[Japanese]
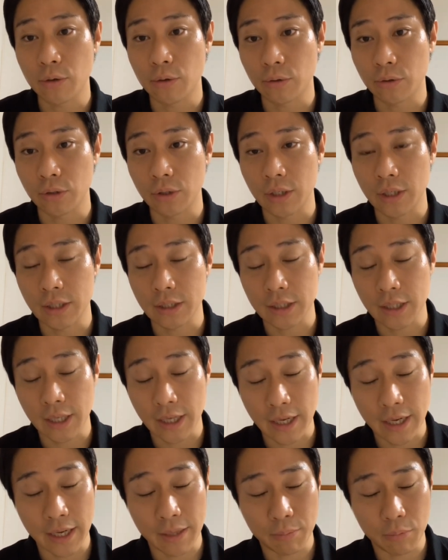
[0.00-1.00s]
いうことでし
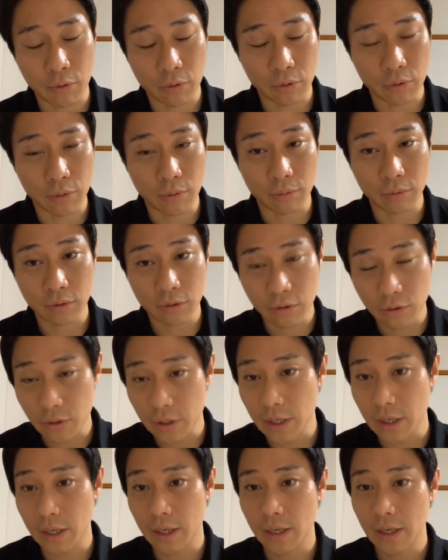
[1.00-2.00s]
て、もう本当
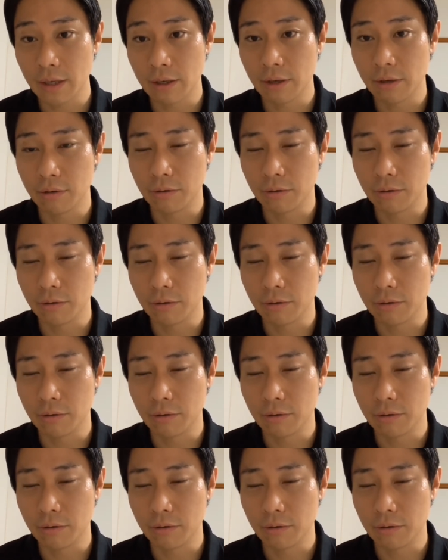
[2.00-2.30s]
に